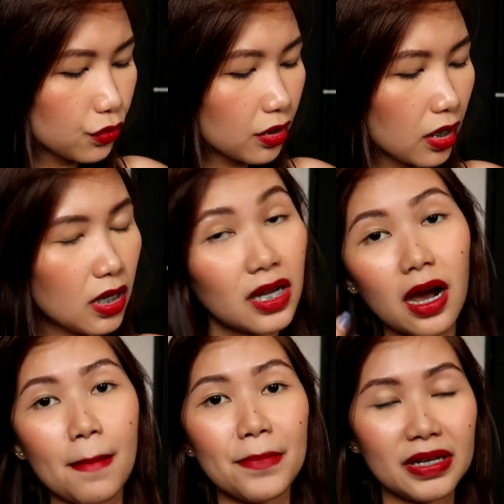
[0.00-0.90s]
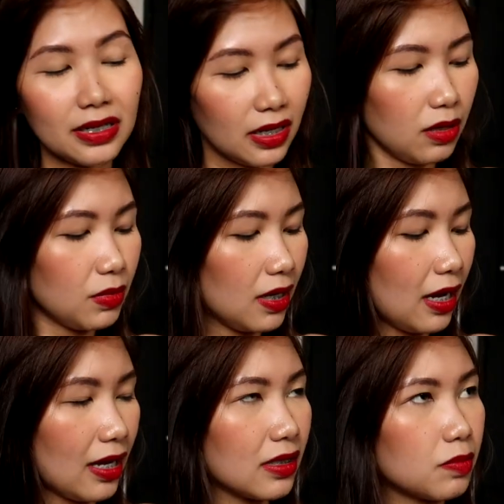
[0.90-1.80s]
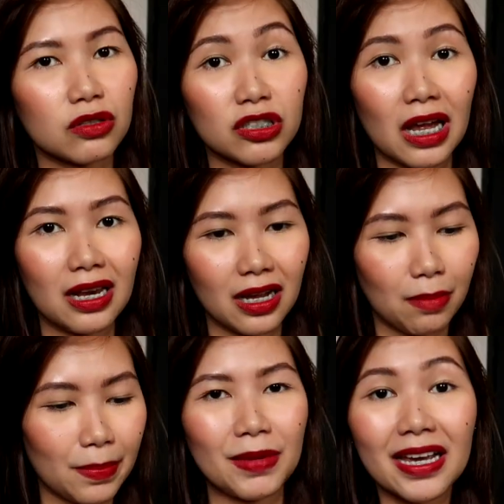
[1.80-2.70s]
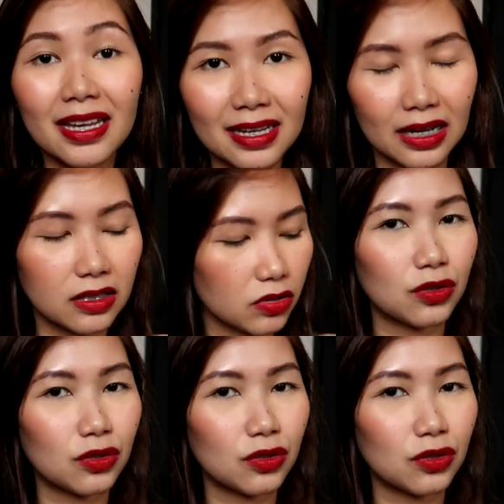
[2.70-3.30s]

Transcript: Yung company name nila is social ng pakinggan.